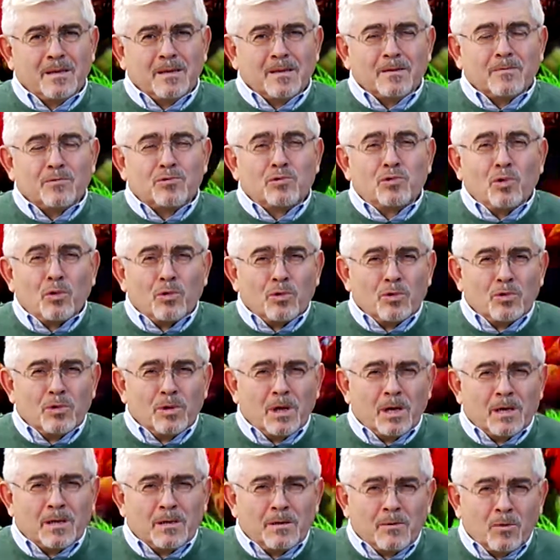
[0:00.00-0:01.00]

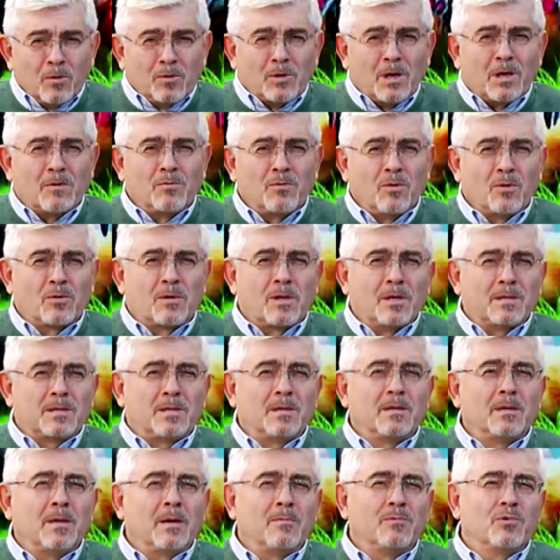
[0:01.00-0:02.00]
sorunlarının odak
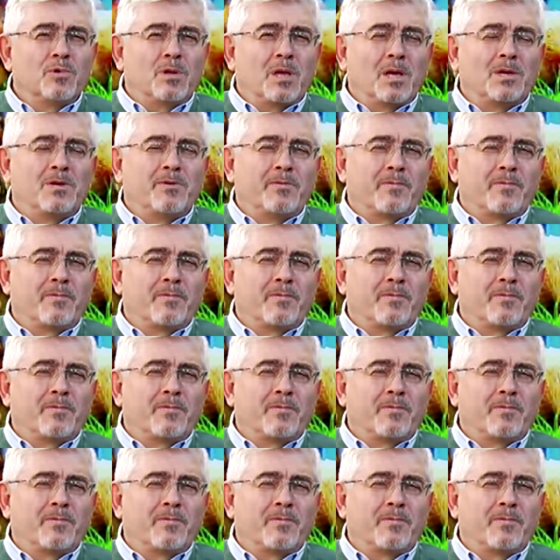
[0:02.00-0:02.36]
noktasında bu teşvik